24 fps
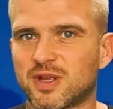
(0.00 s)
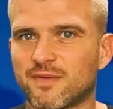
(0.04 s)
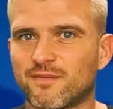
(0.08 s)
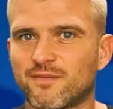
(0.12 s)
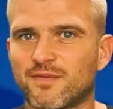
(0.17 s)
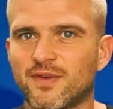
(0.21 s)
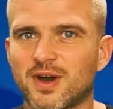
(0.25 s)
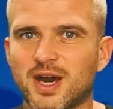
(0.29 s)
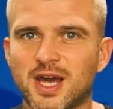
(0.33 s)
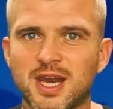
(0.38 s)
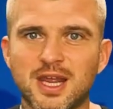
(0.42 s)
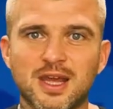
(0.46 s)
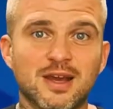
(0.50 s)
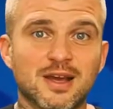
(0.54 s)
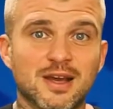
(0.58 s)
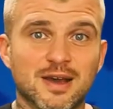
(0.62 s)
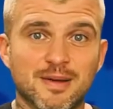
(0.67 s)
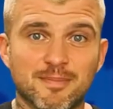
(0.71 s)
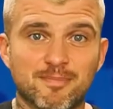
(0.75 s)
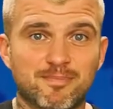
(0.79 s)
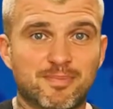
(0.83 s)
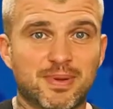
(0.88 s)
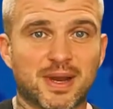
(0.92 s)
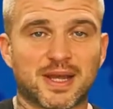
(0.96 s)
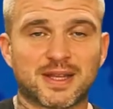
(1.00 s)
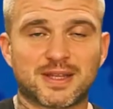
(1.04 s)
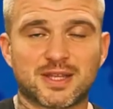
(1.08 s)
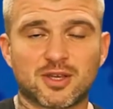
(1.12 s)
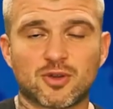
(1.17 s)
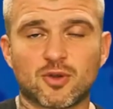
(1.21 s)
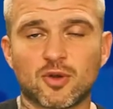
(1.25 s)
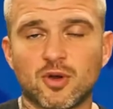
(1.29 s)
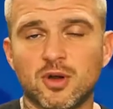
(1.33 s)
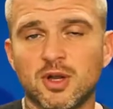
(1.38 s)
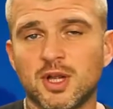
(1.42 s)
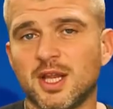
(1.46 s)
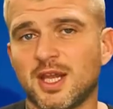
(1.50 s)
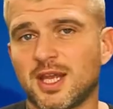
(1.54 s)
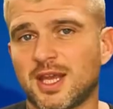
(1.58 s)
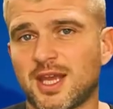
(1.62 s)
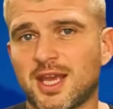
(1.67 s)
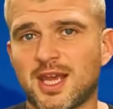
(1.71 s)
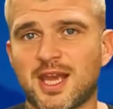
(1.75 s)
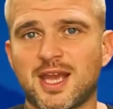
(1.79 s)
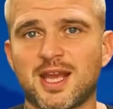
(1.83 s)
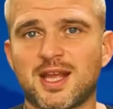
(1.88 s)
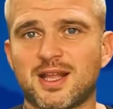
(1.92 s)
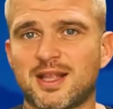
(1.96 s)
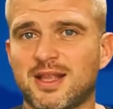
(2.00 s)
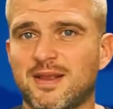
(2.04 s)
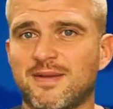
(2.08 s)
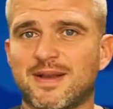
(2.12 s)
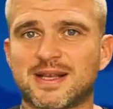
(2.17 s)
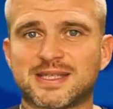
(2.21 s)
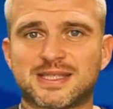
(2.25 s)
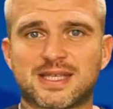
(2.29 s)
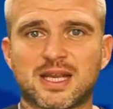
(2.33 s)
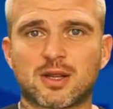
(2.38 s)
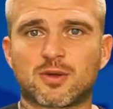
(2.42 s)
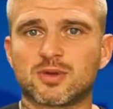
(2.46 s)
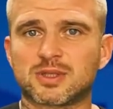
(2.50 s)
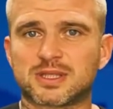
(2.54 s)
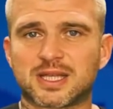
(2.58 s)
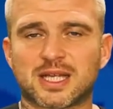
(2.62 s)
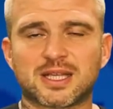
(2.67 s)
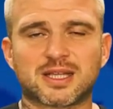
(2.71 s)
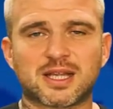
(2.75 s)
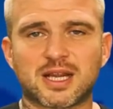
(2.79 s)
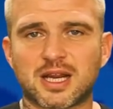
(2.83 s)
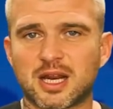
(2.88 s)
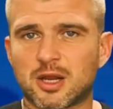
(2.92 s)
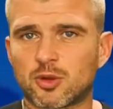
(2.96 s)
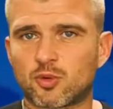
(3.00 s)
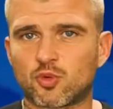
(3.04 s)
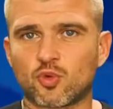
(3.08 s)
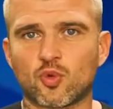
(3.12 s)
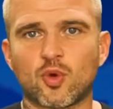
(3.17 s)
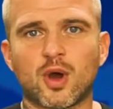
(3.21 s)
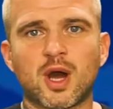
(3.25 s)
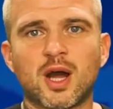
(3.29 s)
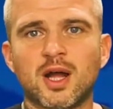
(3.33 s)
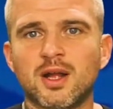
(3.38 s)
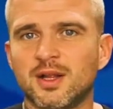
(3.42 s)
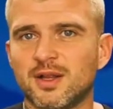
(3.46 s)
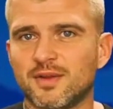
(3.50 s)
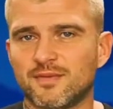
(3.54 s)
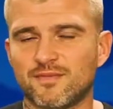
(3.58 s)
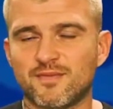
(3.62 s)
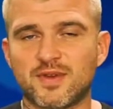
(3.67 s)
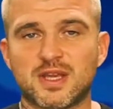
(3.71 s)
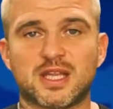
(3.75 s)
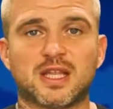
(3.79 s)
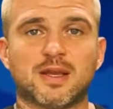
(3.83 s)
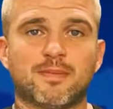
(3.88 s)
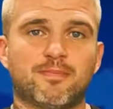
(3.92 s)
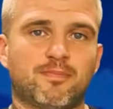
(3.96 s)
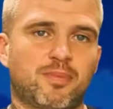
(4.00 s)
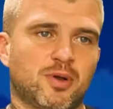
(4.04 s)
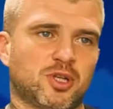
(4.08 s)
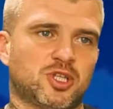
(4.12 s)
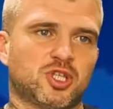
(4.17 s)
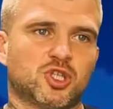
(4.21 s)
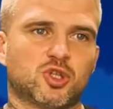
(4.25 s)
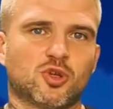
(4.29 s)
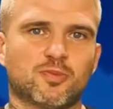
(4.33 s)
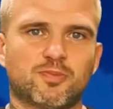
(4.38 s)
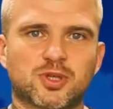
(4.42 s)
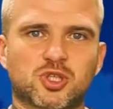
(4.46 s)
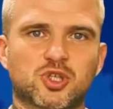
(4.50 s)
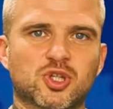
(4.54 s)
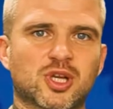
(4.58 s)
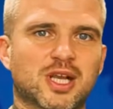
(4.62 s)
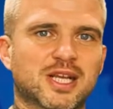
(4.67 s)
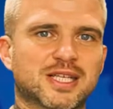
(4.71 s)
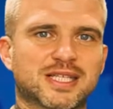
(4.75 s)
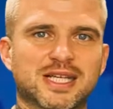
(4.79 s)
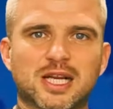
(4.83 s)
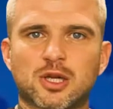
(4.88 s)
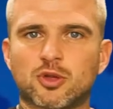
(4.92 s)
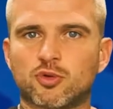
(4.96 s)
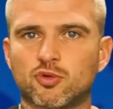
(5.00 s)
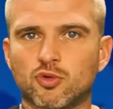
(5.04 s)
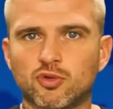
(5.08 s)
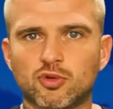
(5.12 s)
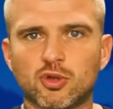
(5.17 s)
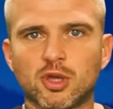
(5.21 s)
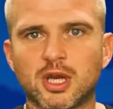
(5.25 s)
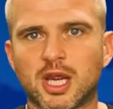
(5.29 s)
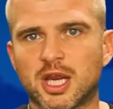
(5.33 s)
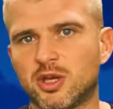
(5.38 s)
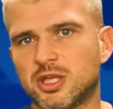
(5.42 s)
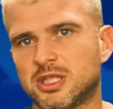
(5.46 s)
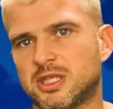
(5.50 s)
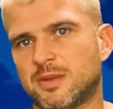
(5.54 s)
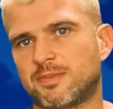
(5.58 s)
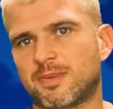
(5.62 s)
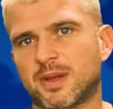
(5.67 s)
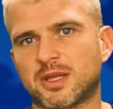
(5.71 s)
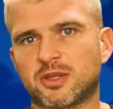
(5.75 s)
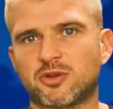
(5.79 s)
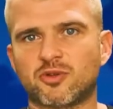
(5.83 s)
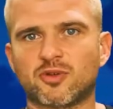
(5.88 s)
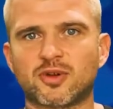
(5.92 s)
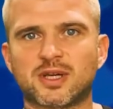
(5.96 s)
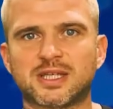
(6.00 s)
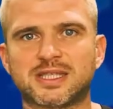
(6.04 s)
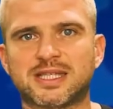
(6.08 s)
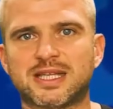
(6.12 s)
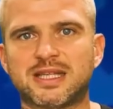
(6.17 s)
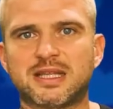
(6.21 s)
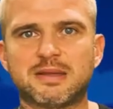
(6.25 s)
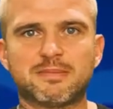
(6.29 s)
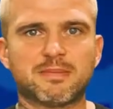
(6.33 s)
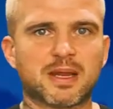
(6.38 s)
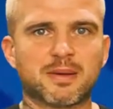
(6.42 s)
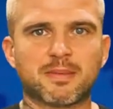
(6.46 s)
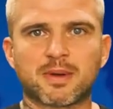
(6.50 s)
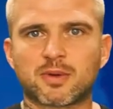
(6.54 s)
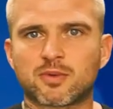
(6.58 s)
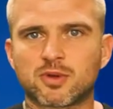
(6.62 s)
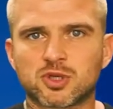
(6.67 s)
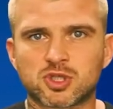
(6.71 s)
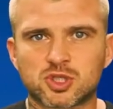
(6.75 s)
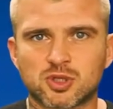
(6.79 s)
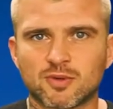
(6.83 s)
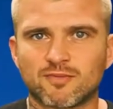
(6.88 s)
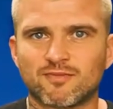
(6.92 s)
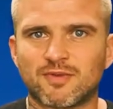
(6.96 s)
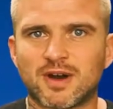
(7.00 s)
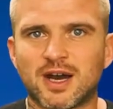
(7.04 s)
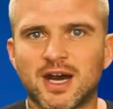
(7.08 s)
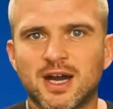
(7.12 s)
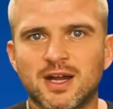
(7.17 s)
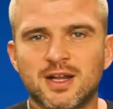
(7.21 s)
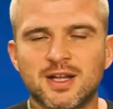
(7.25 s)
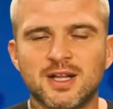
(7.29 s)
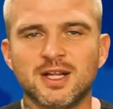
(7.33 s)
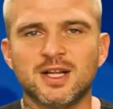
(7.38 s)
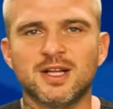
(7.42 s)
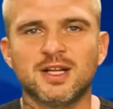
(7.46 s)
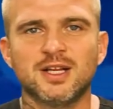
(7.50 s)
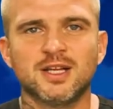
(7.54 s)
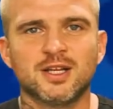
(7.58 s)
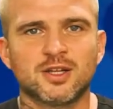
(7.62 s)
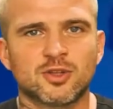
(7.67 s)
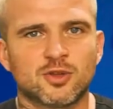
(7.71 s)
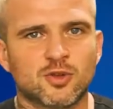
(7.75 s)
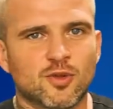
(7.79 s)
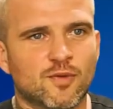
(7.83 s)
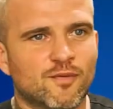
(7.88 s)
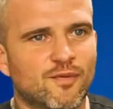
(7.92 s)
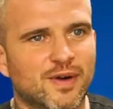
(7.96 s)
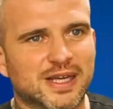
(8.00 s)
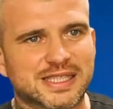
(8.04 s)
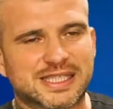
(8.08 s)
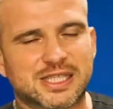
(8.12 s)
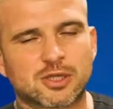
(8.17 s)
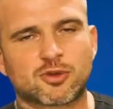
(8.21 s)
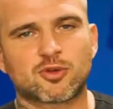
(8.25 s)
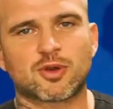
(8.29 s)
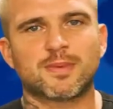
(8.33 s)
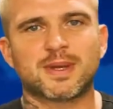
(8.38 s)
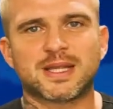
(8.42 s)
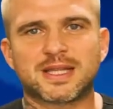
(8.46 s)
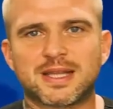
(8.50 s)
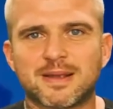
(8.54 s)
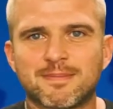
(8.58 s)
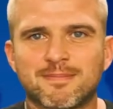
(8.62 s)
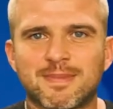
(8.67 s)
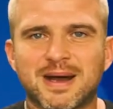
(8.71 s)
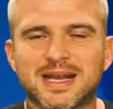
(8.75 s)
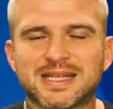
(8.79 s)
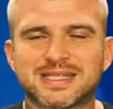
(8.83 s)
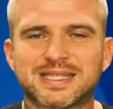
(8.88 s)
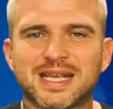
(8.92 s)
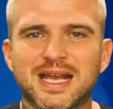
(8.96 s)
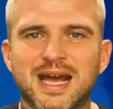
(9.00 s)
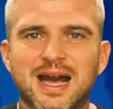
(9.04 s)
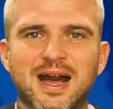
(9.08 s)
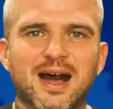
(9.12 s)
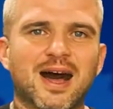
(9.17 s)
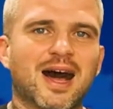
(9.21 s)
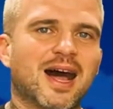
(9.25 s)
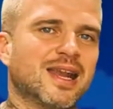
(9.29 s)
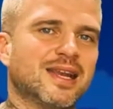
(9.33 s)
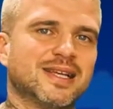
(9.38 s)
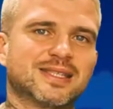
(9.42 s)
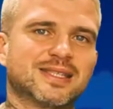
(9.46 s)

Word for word: fare, pratico e deve essere costante nella tua vita. Poi ci sono persone che si allenano tutto l'anno e si prendono una settimana, ma questo va, non va sicuramente in base alle